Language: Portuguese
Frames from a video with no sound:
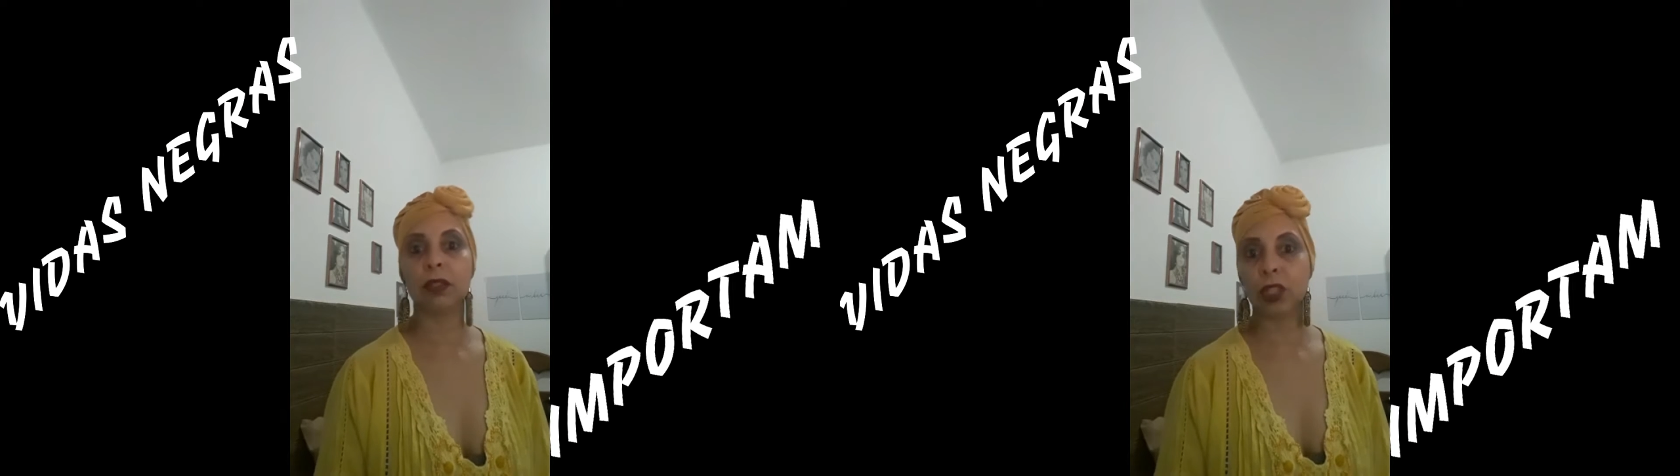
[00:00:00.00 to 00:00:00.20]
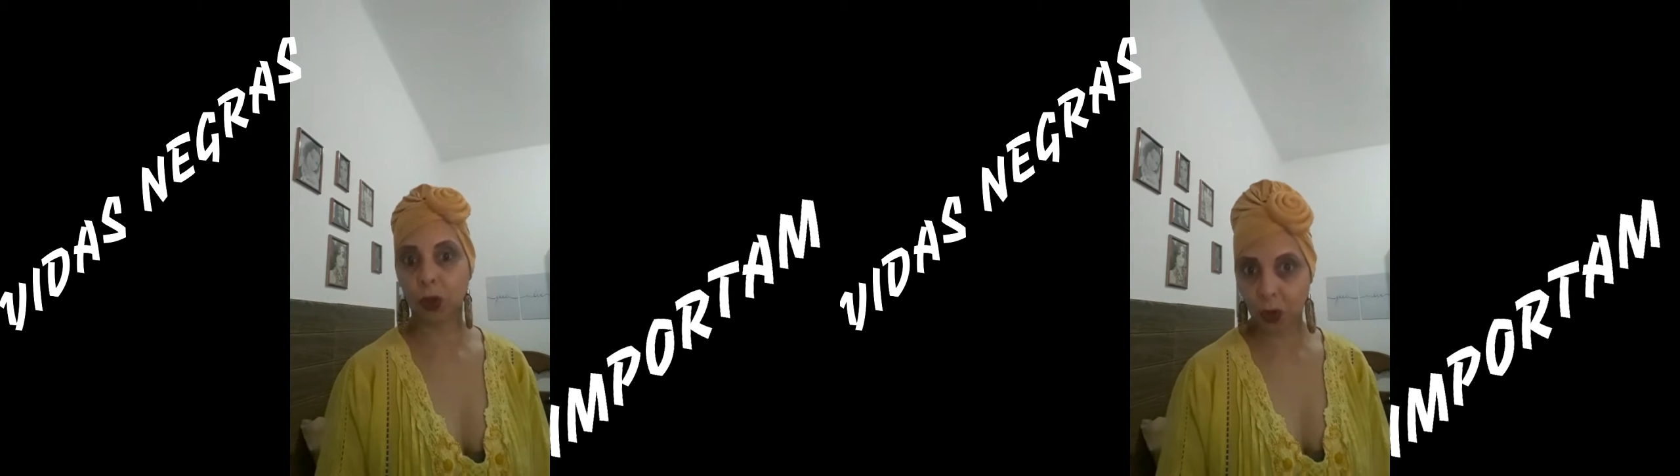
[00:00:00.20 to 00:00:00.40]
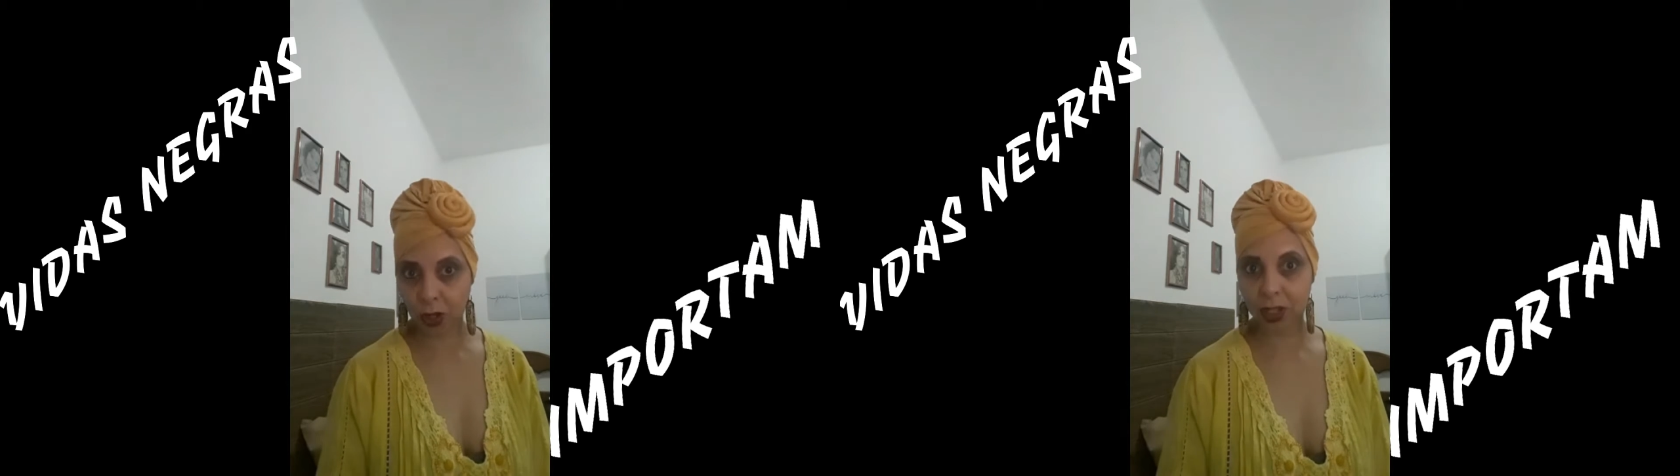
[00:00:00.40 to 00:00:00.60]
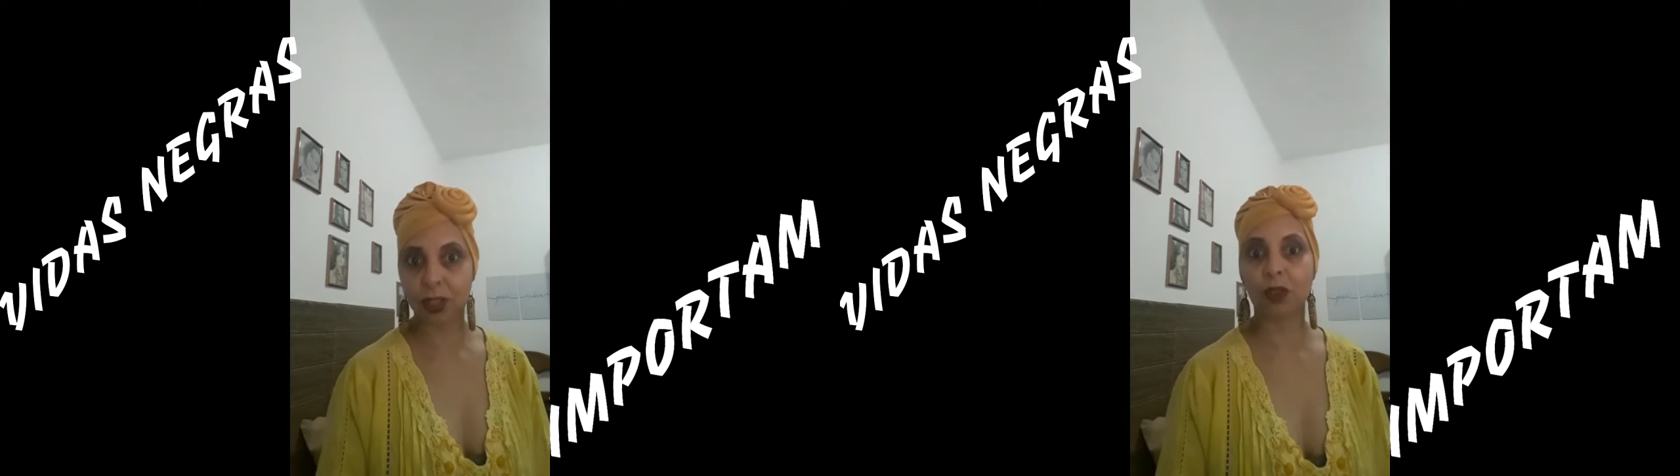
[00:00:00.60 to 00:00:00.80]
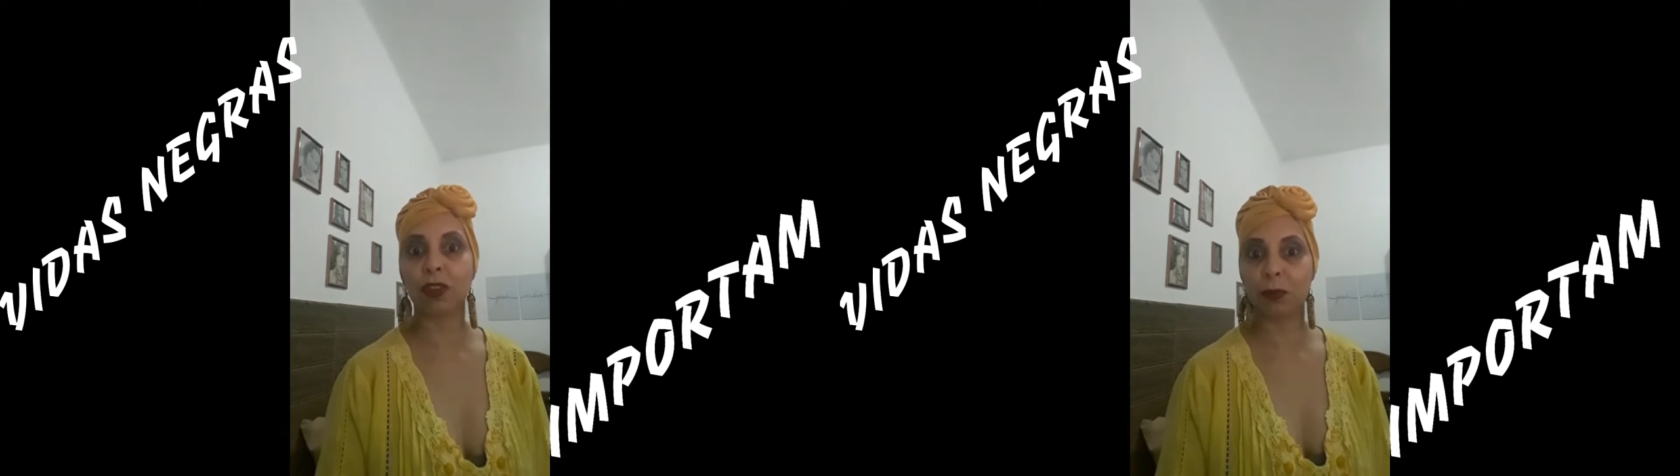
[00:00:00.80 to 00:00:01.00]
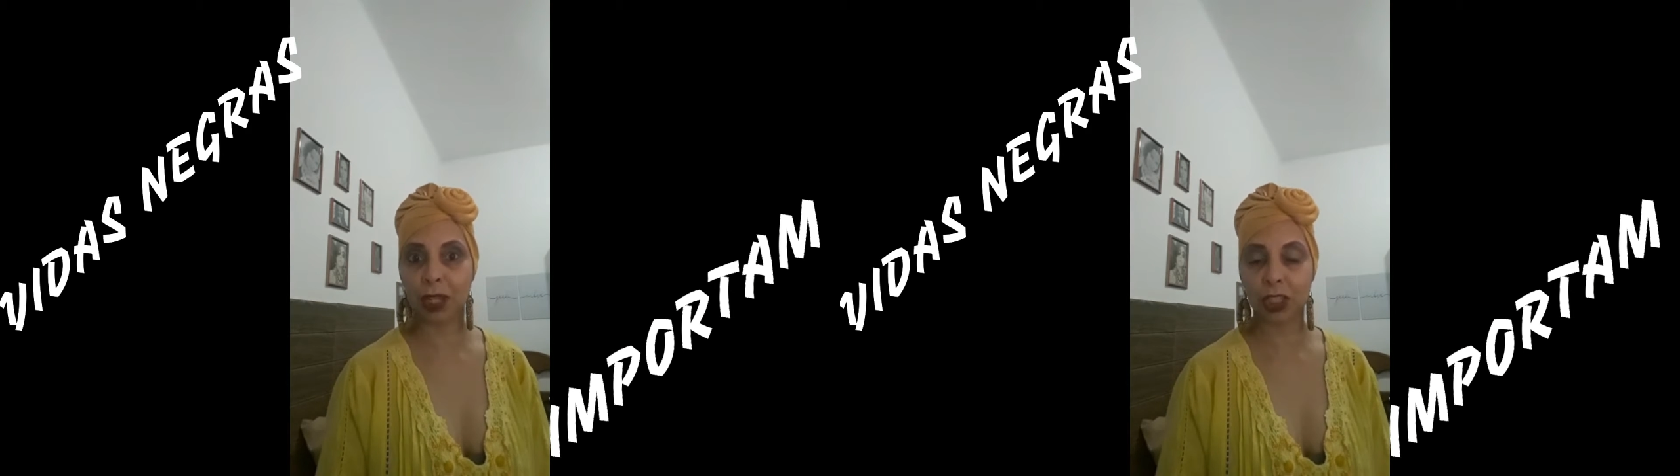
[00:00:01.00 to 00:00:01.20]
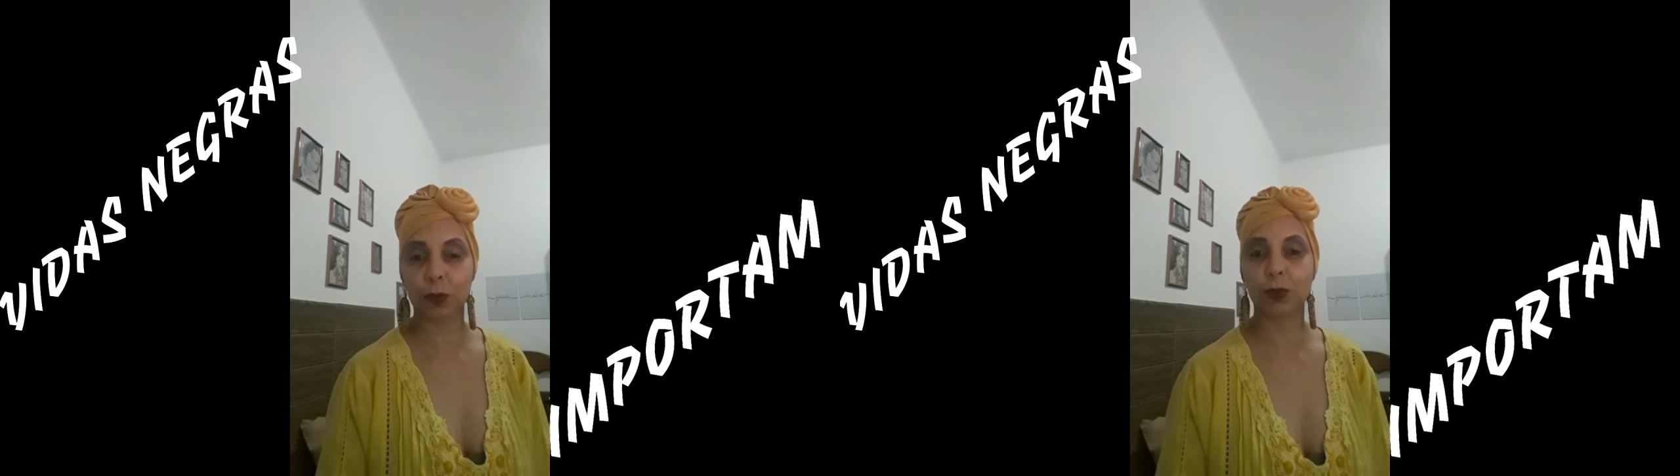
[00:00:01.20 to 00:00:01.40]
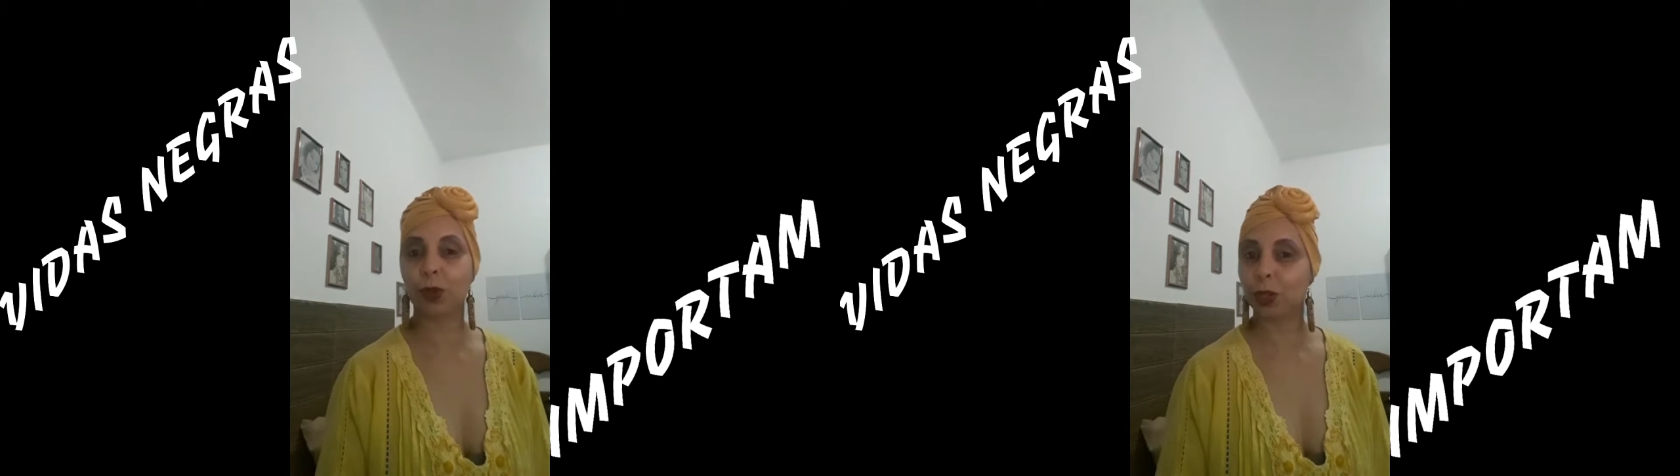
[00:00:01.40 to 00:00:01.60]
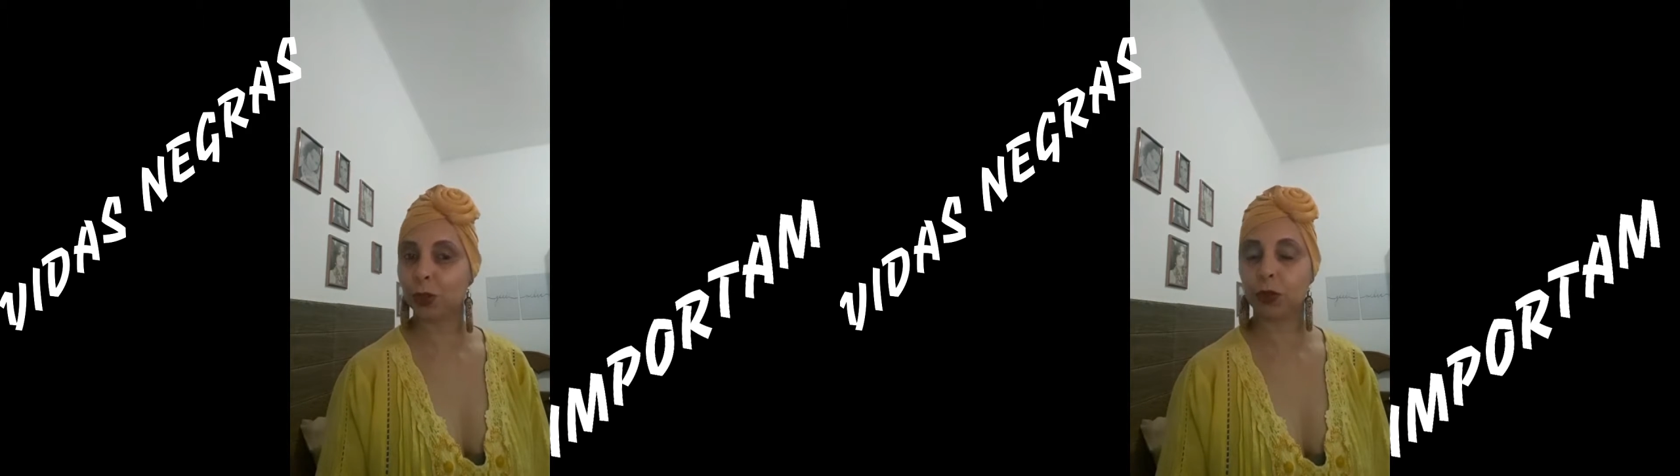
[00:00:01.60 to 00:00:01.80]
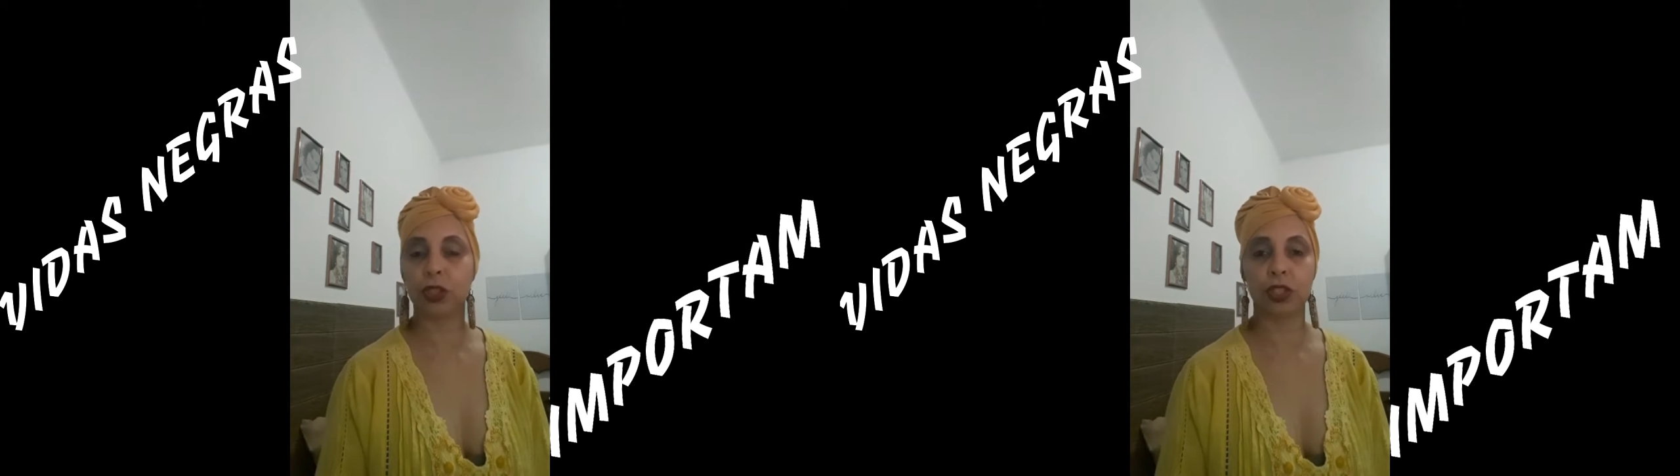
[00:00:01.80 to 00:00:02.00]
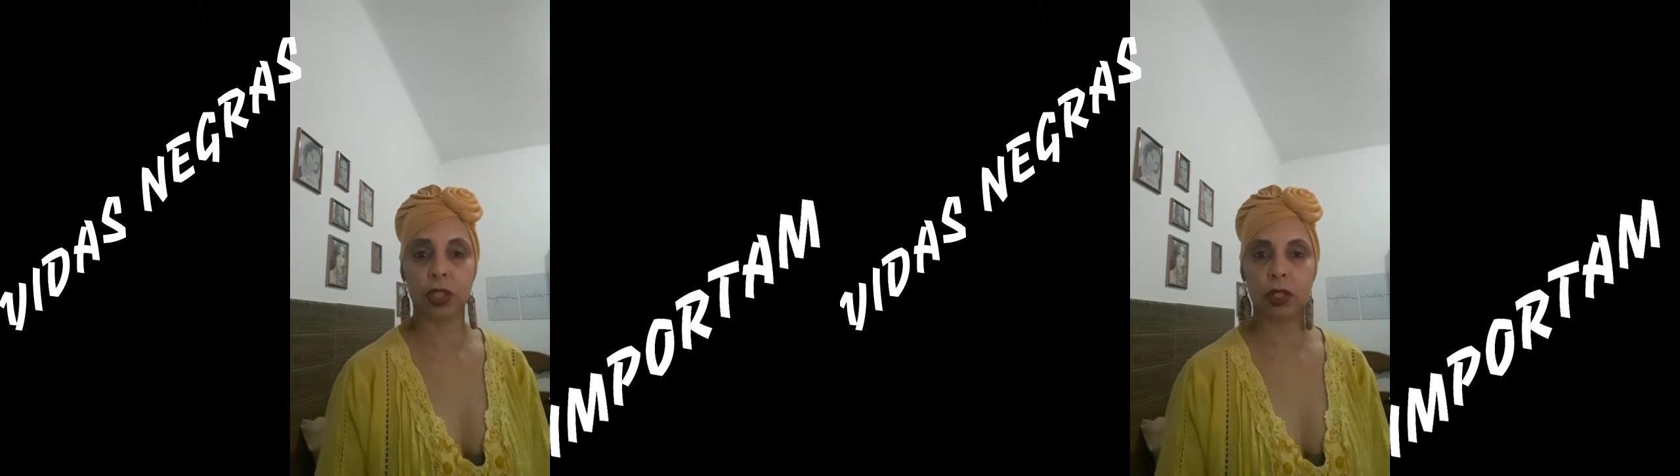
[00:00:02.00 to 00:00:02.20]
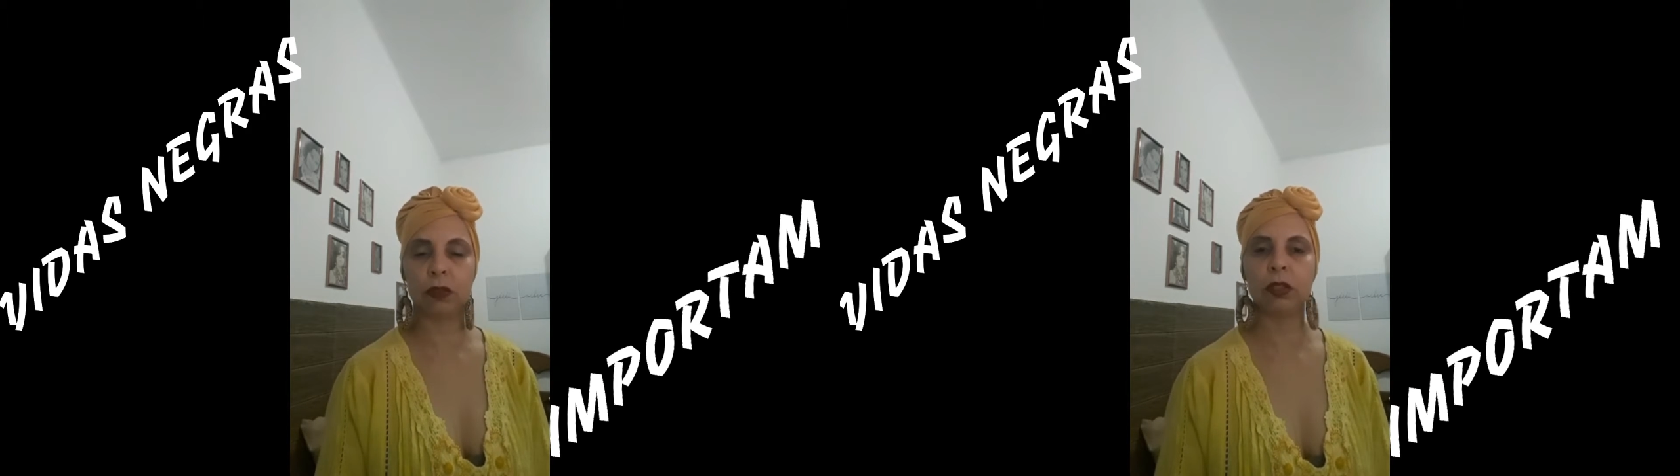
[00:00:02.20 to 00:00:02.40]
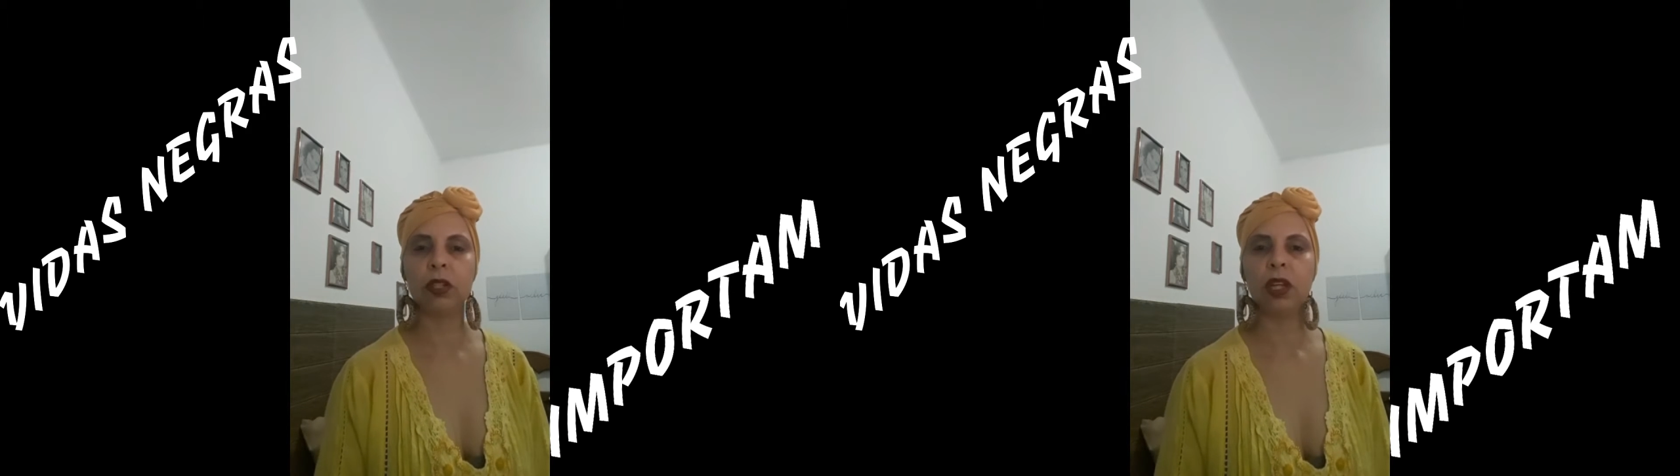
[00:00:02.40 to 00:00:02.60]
e olha novamente para o nosso cotidiano,